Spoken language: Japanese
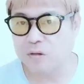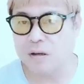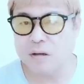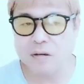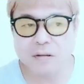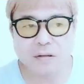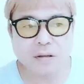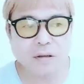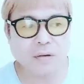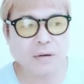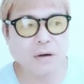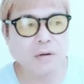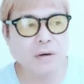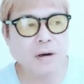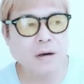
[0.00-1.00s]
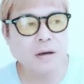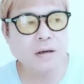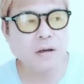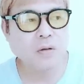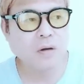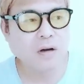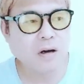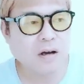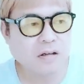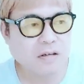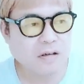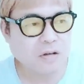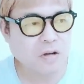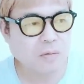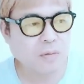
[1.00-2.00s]
うさんくささは変わらないけど、
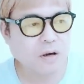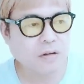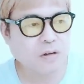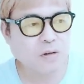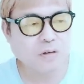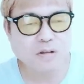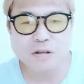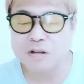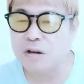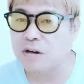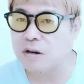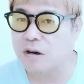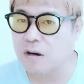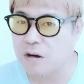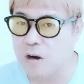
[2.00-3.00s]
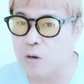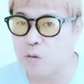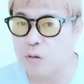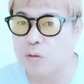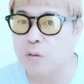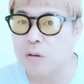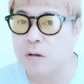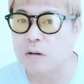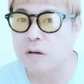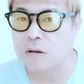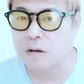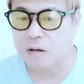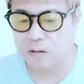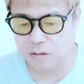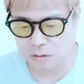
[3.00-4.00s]
ガーシーとは全く違う考えの人なん
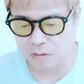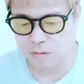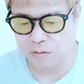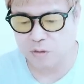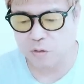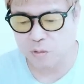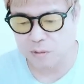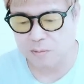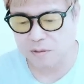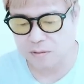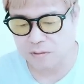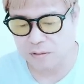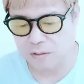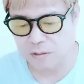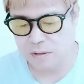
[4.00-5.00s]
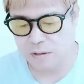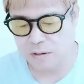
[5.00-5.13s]
だなっていうふうに思います。